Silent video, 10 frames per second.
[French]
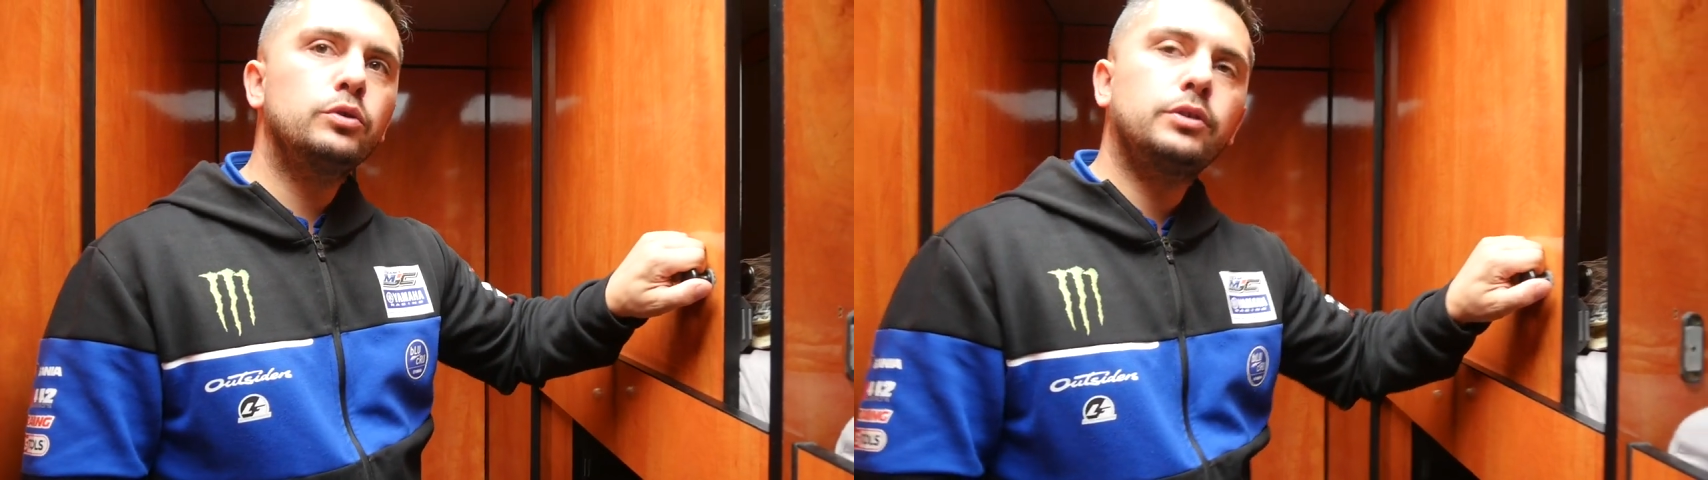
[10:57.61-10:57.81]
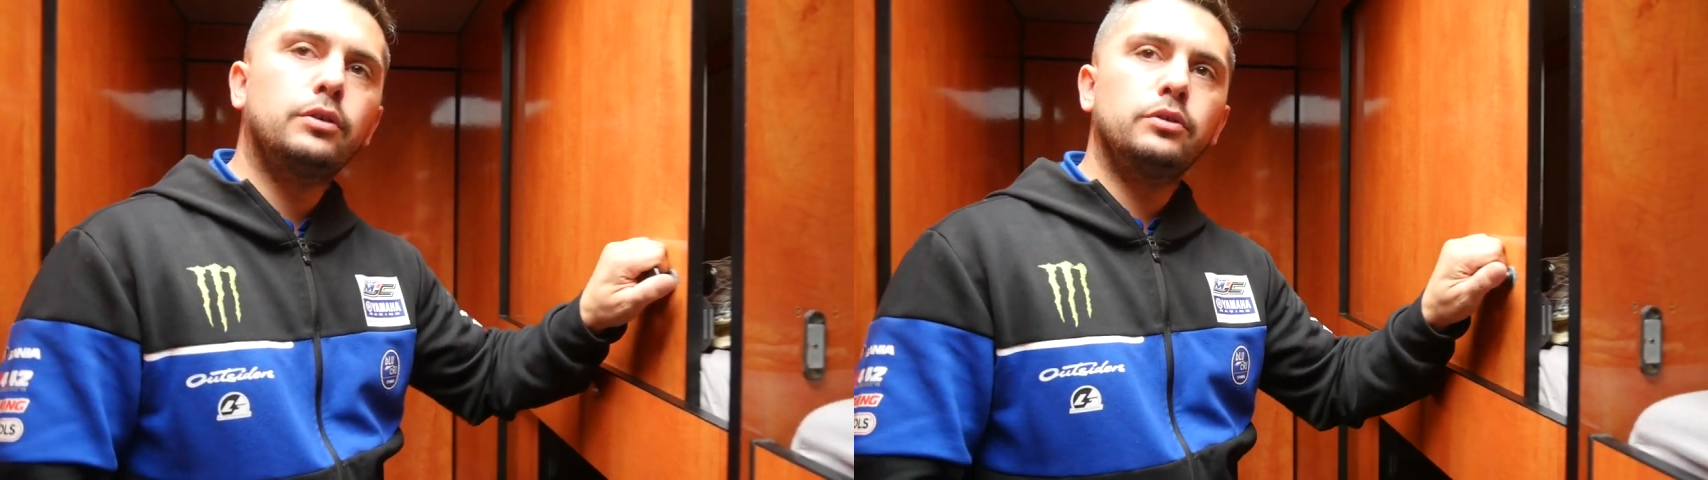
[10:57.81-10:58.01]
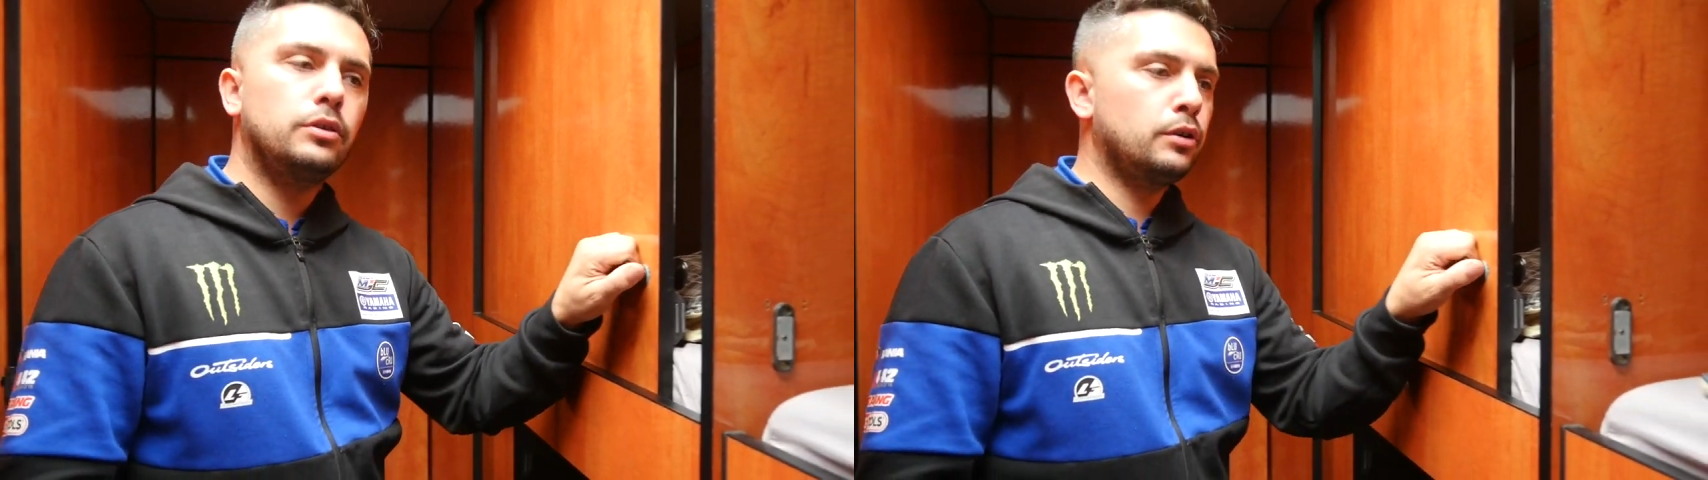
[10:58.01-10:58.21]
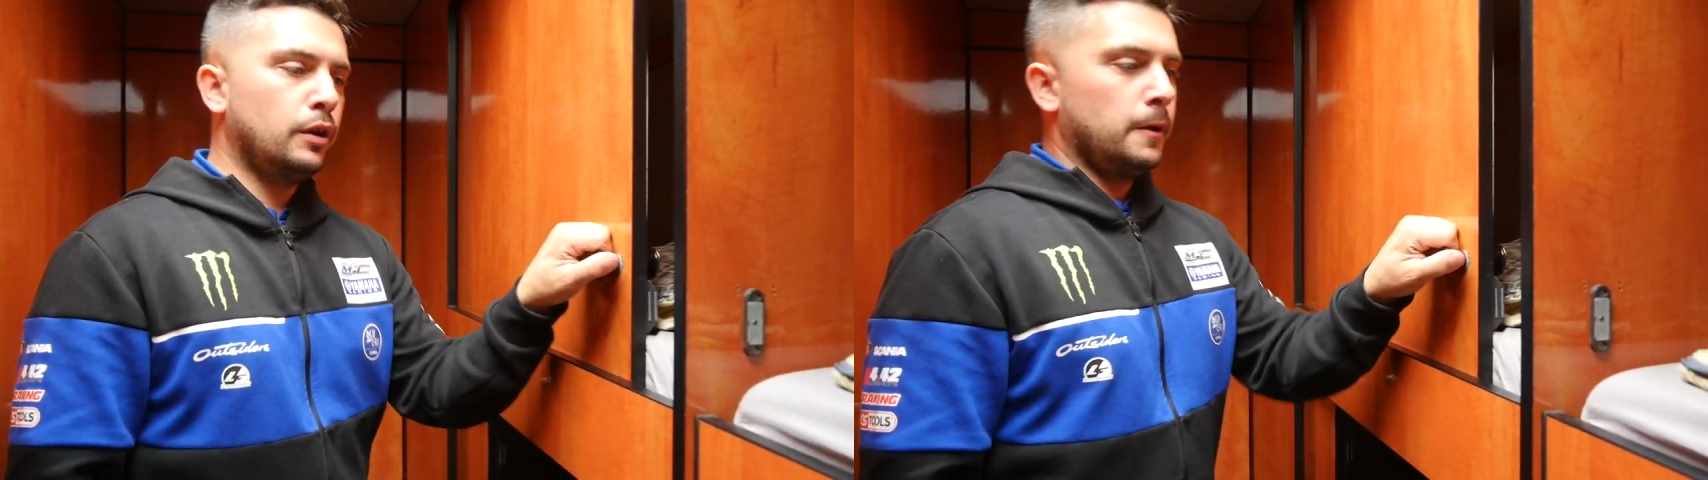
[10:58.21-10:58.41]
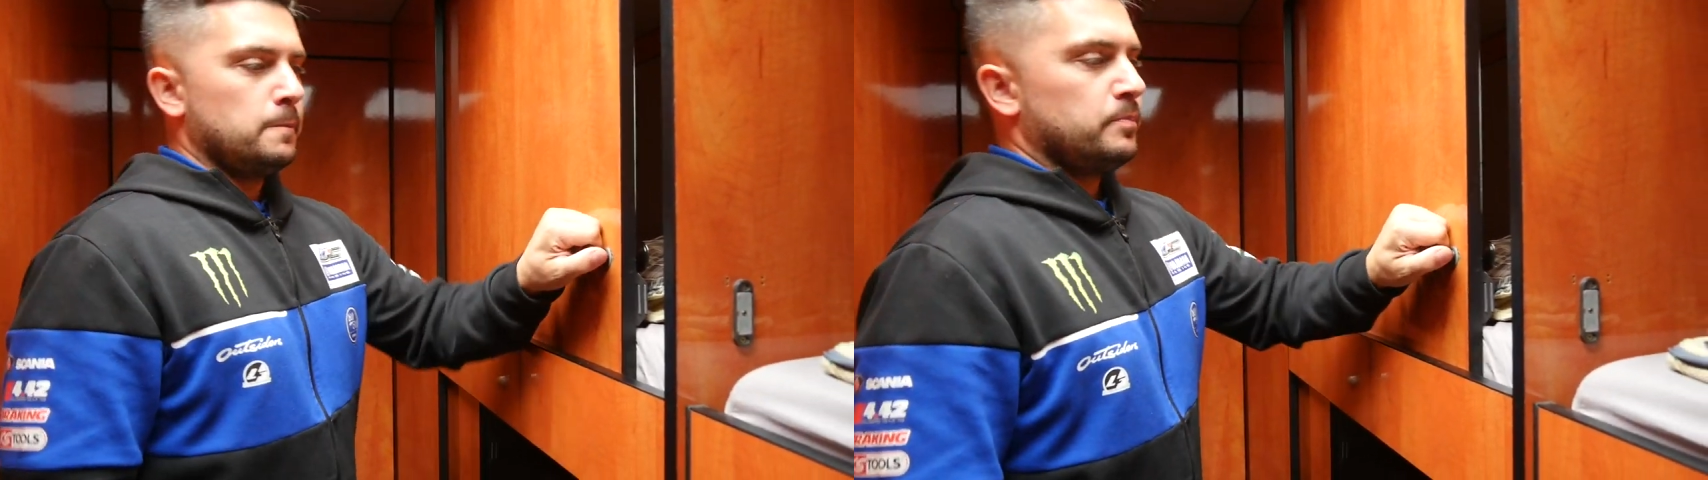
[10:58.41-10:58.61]
le temps de,
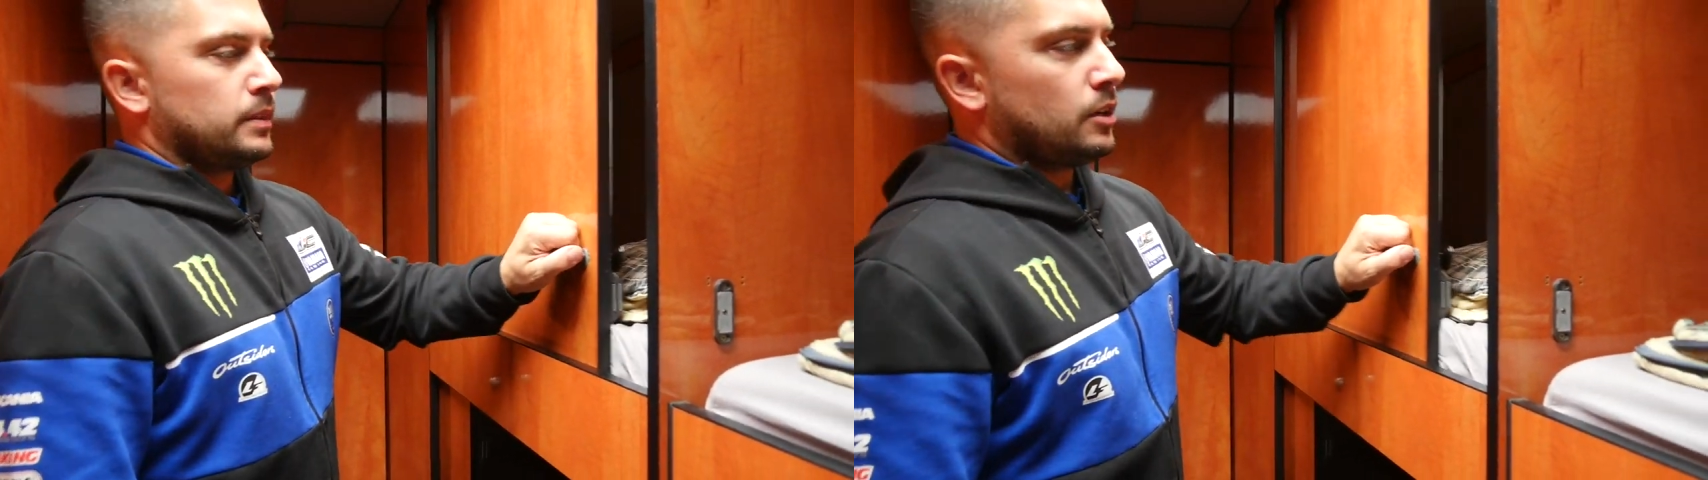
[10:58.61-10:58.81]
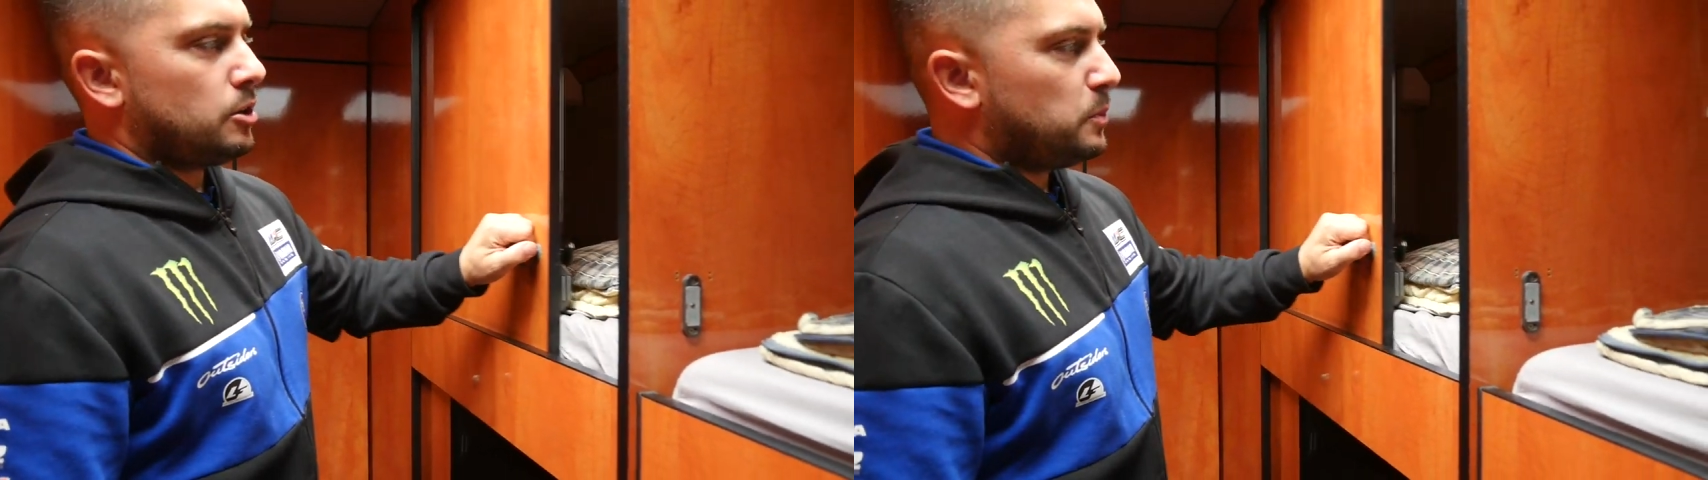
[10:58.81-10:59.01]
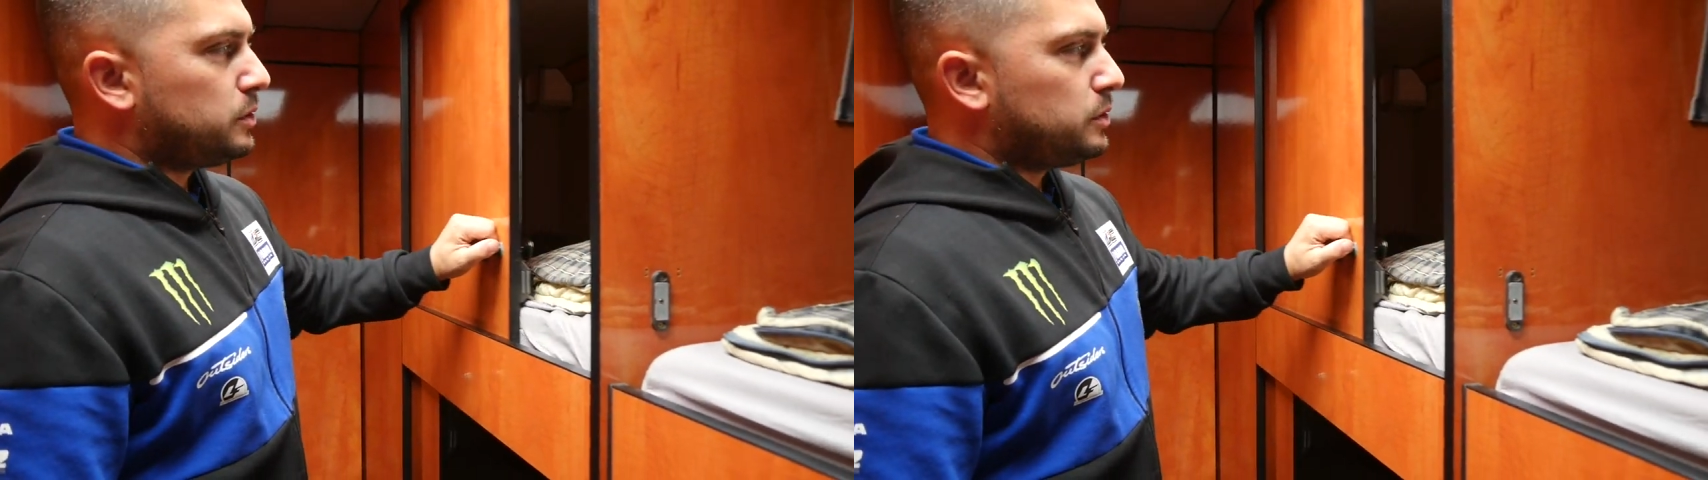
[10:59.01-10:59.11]
comment